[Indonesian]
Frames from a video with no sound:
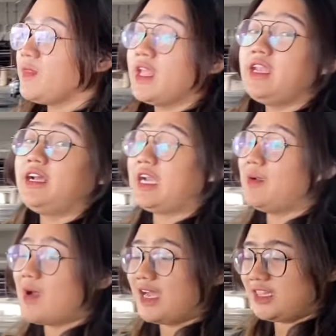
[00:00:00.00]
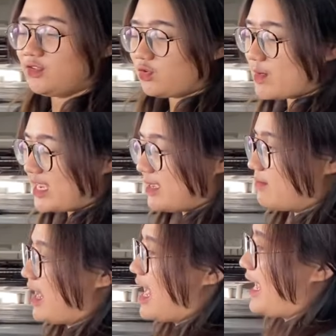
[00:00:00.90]
Ini keren banget nih untuk bagian
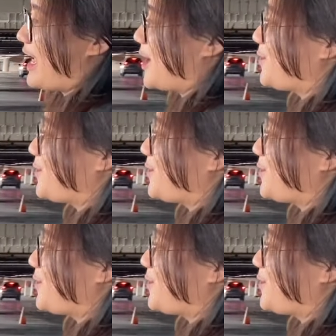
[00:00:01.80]
belakangnya ya.